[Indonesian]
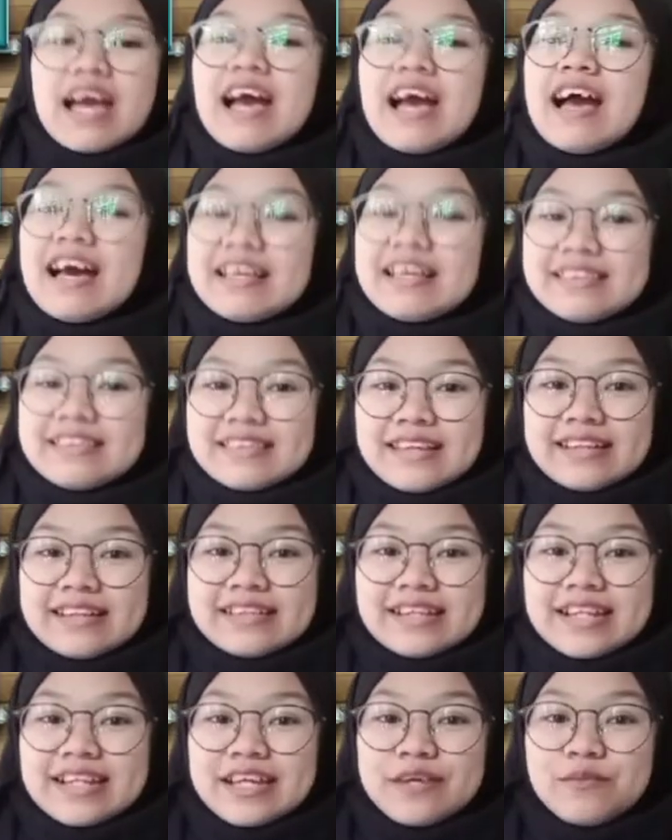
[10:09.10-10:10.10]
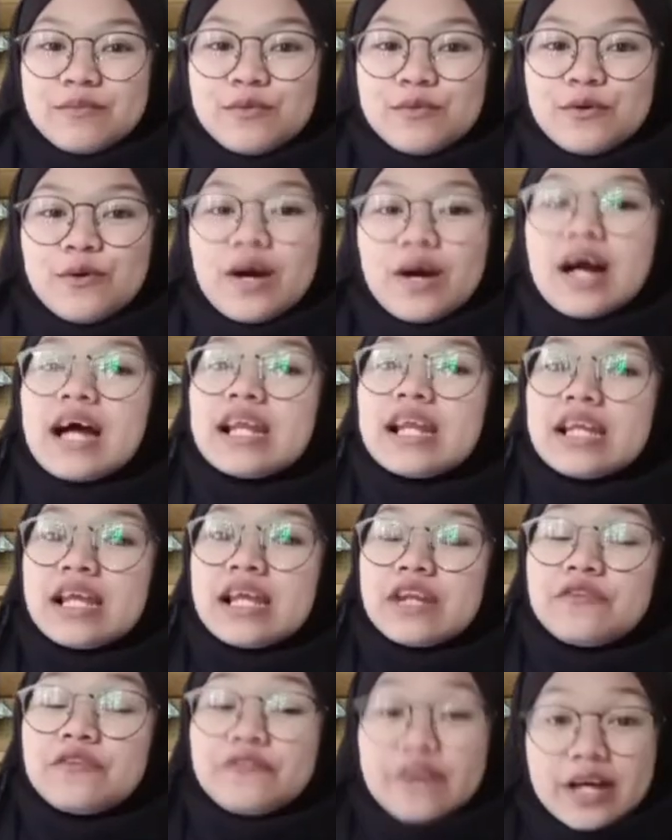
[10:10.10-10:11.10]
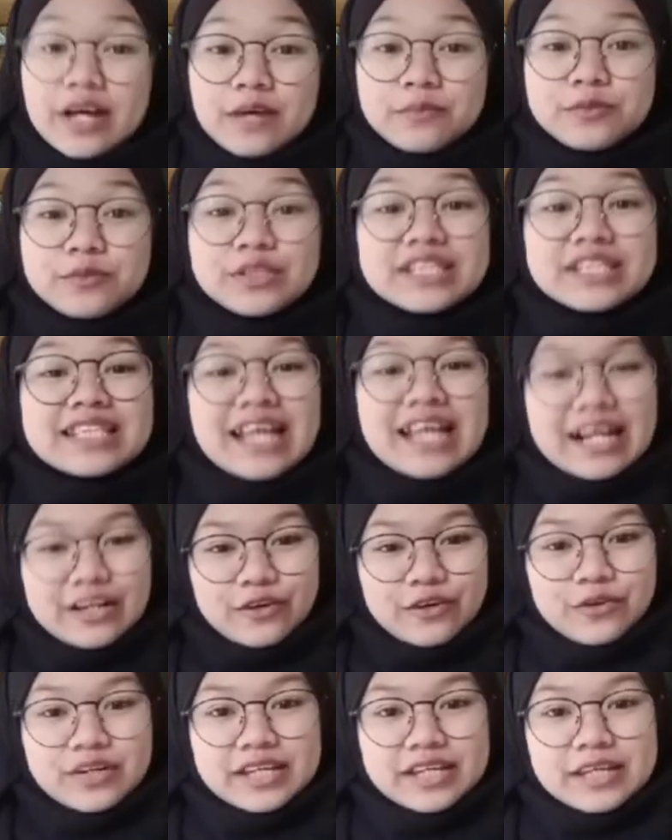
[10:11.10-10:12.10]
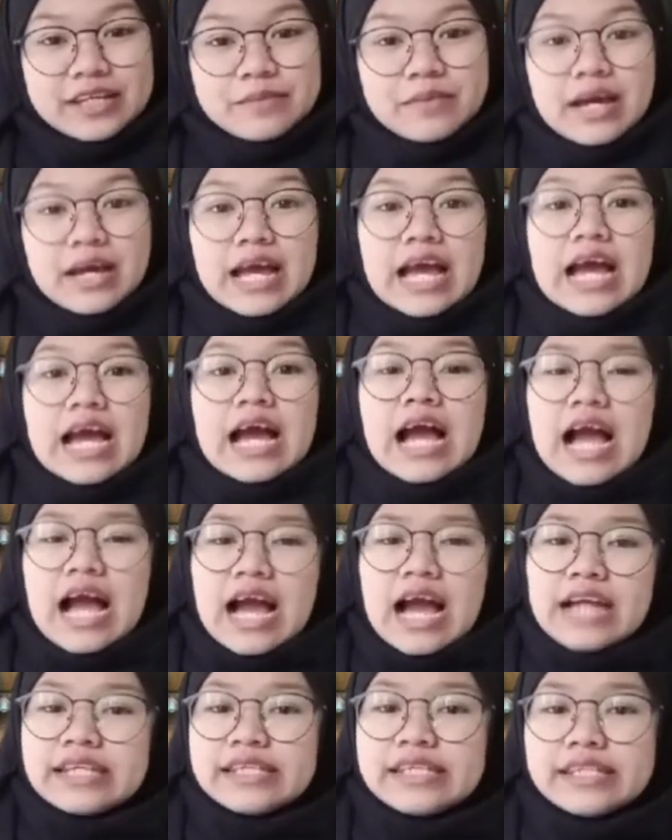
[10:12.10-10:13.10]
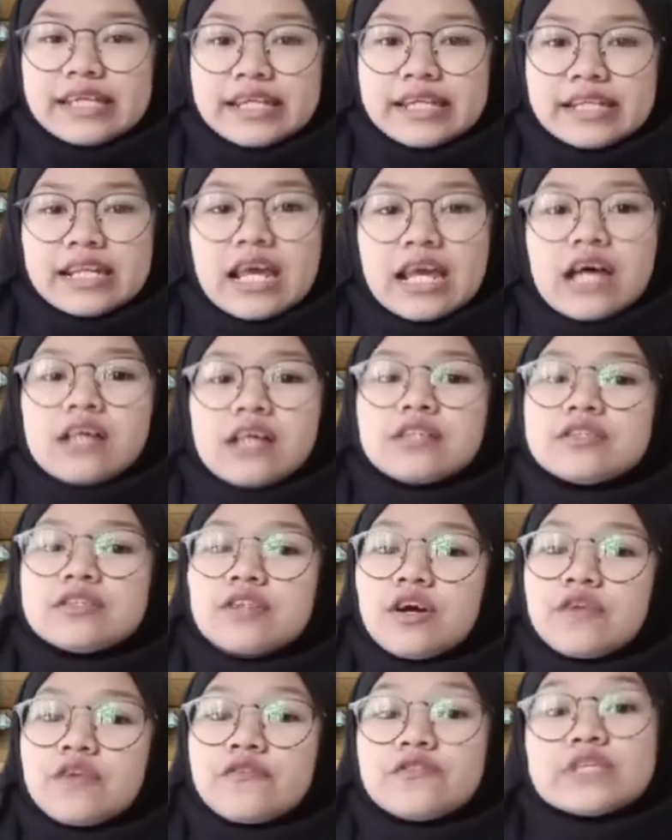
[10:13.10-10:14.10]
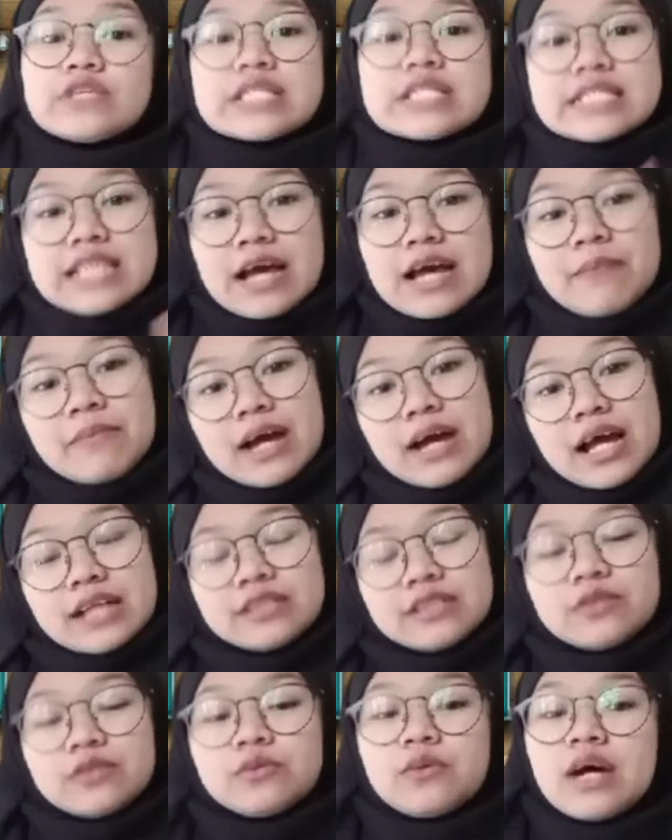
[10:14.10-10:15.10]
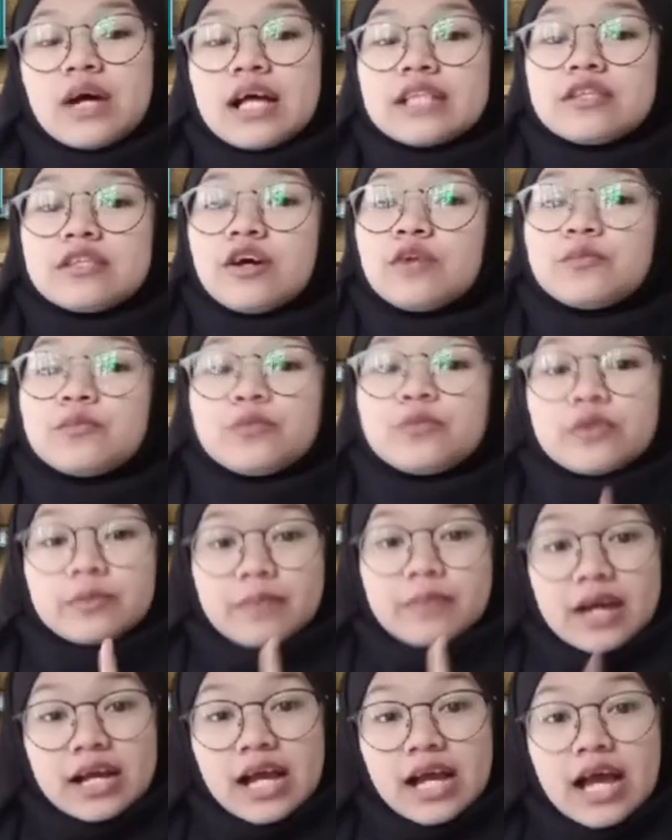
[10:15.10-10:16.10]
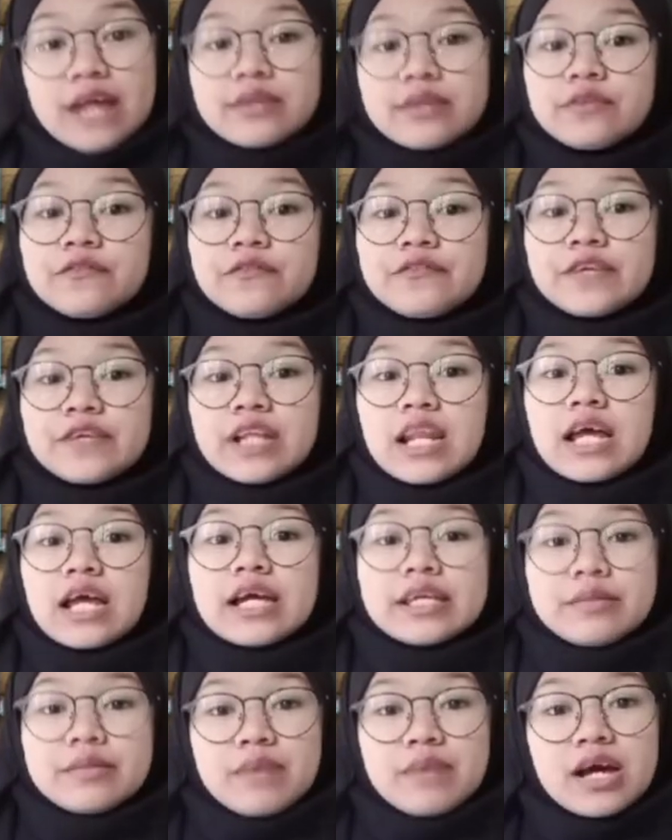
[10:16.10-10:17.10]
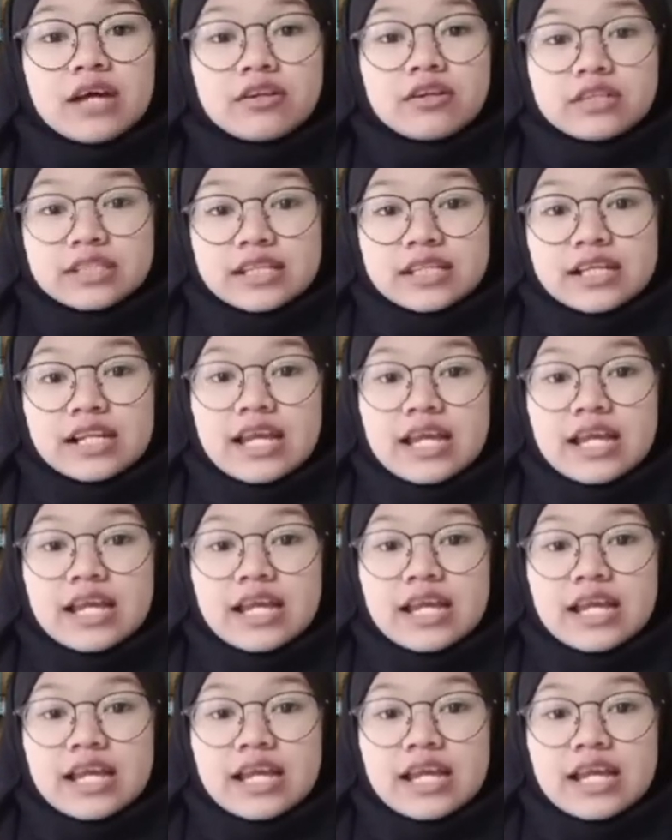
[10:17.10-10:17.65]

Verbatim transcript: at-tadribu alal fahmu tarokib ayin zorfu zaman wa zorfu makan fil ibaratil